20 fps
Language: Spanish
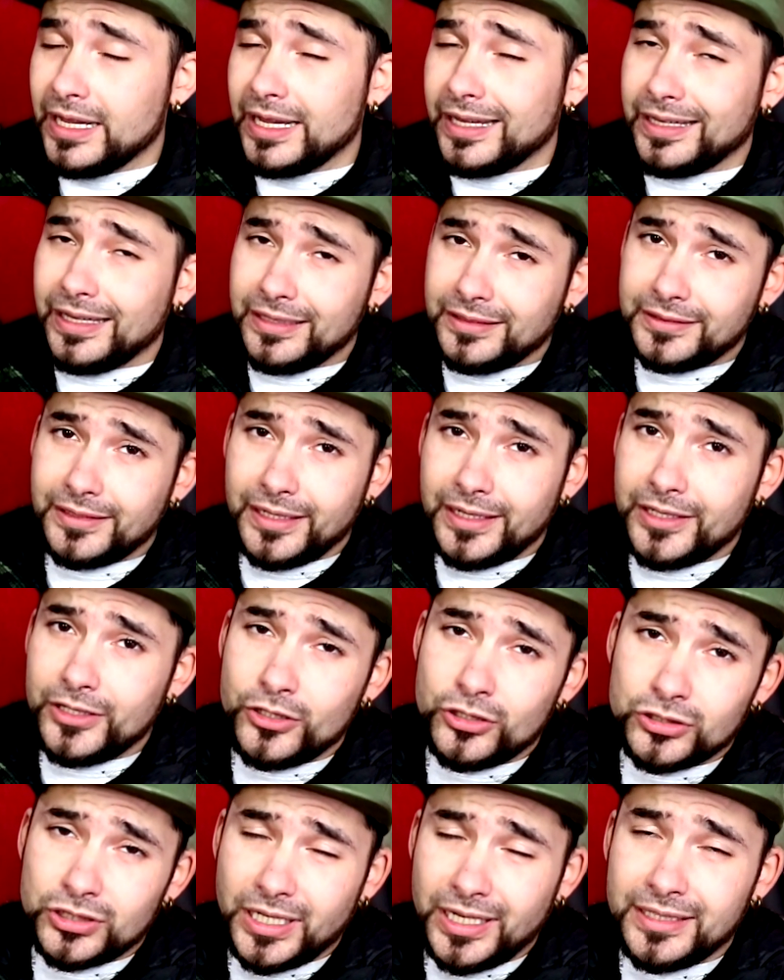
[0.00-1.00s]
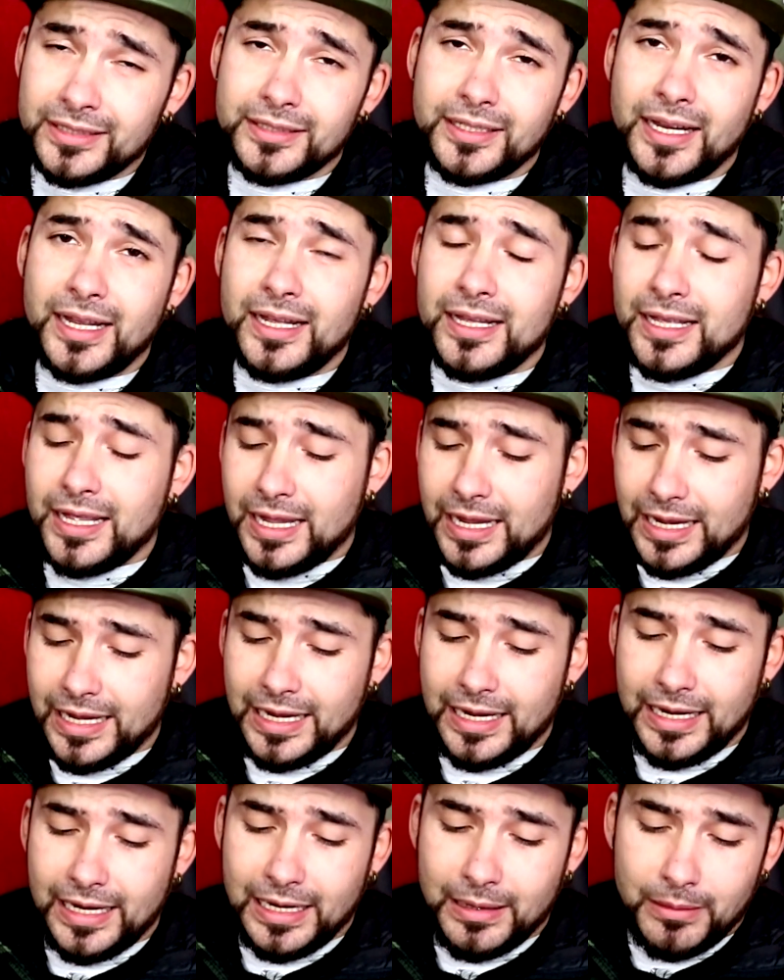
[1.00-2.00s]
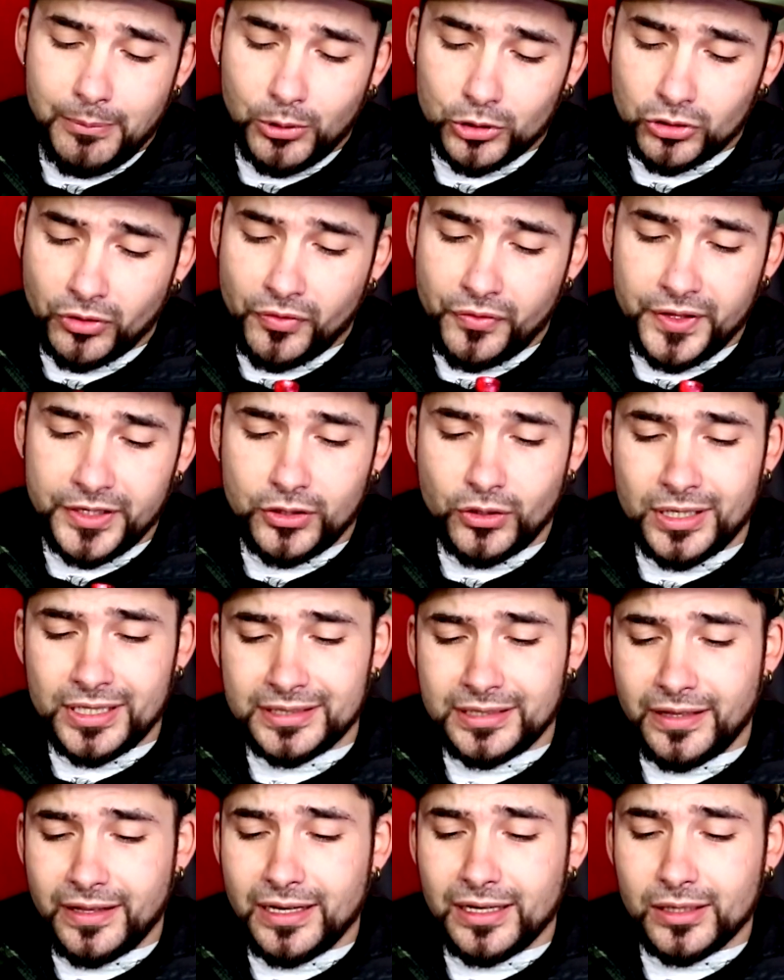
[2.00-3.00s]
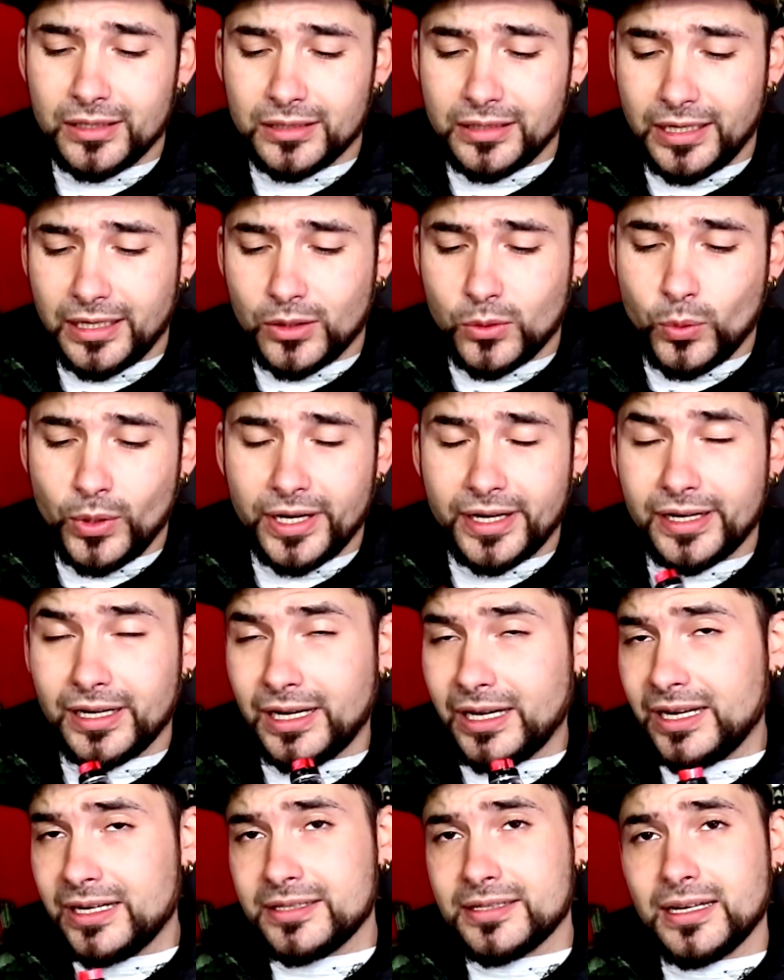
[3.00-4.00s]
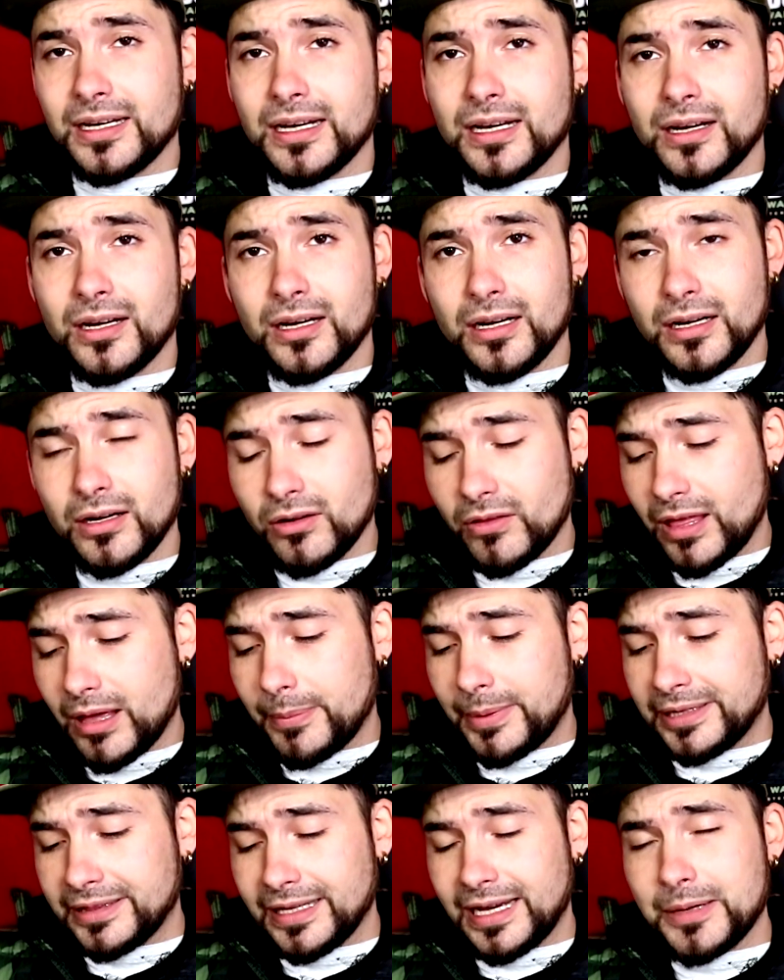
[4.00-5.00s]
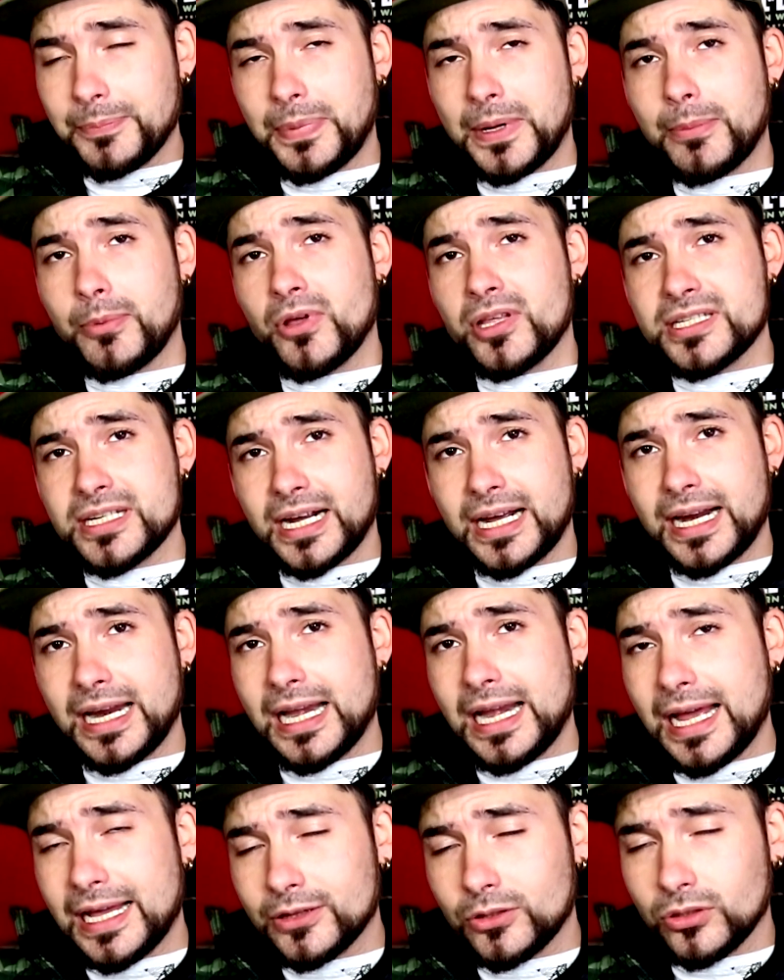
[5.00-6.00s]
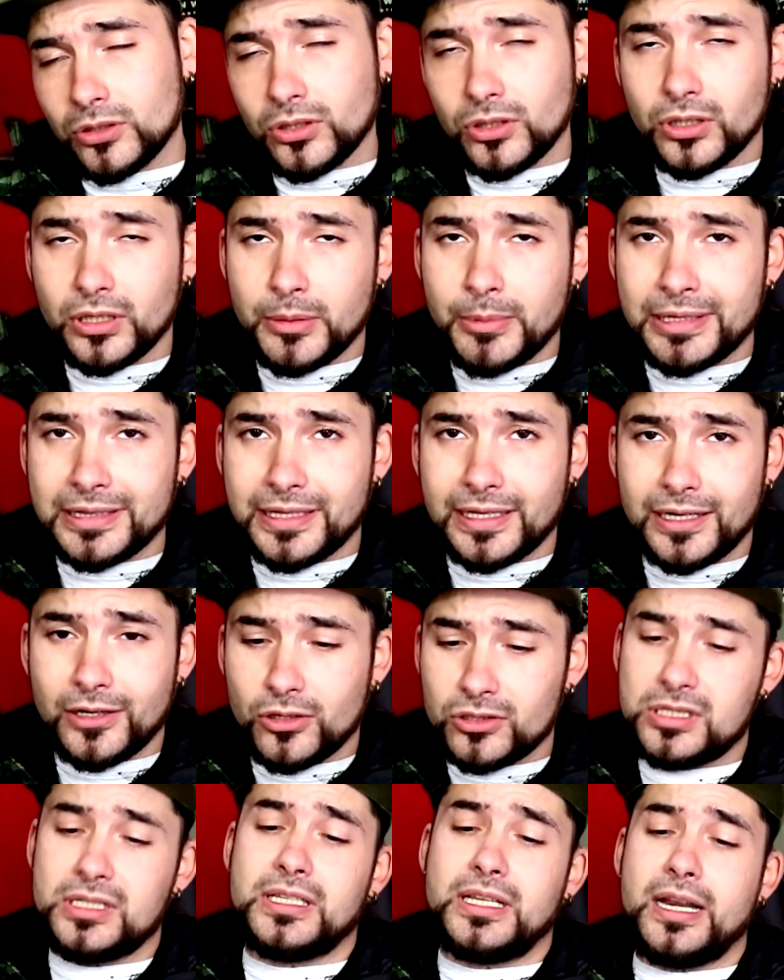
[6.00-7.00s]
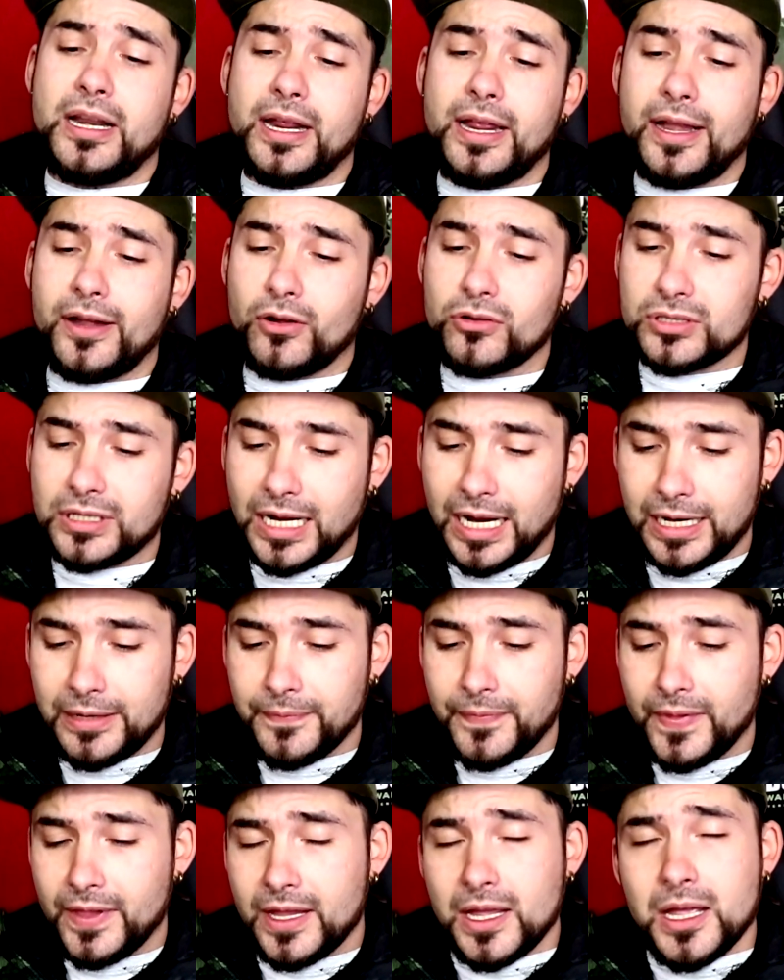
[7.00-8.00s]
Y entre ellos entra el botoncito este del, quick release, lo de apretar para poder sacar el ato y meterlo sin tener que enroscar.